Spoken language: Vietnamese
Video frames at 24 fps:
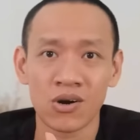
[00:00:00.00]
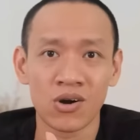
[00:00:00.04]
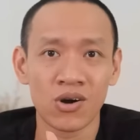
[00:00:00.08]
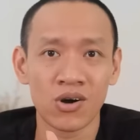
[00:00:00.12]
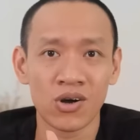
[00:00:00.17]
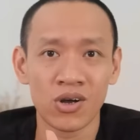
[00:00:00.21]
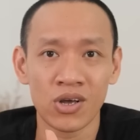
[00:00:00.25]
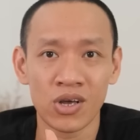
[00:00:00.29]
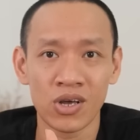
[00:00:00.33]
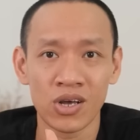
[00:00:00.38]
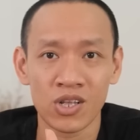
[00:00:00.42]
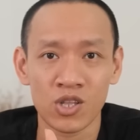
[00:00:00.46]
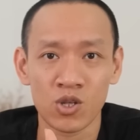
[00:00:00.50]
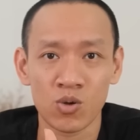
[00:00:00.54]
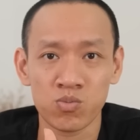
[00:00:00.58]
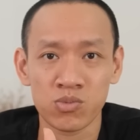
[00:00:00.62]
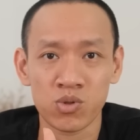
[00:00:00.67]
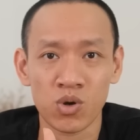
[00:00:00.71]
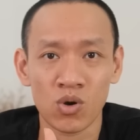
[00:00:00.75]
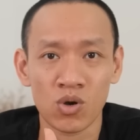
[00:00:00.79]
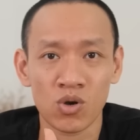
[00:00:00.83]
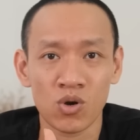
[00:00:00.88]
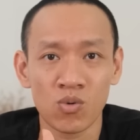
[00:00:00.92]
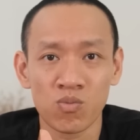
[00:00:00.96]
rồi chúng
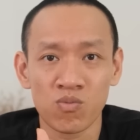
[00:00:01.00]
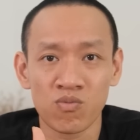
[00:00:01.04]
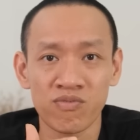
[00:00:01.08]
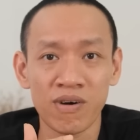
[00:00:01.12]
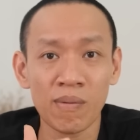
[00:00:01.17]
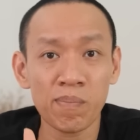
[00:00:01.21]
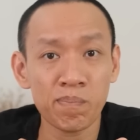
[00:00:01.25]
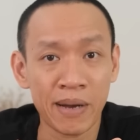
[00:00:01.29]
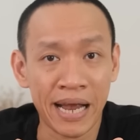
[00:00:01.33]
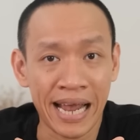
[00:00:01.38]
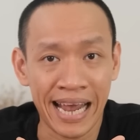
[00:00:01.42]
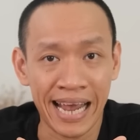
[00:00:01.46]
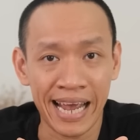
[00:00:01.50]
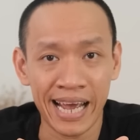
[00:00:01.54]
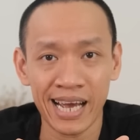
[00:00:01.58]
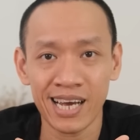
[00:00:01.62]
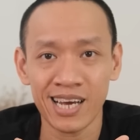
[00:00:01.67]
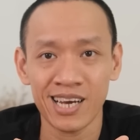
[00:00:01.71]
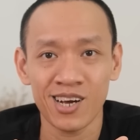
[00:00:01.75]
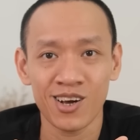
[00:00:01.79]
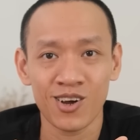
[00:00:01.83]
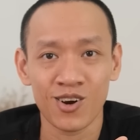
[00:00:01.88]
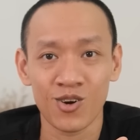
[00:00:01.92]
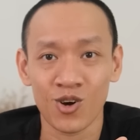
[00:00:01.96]
tôi cùng vấp ngã,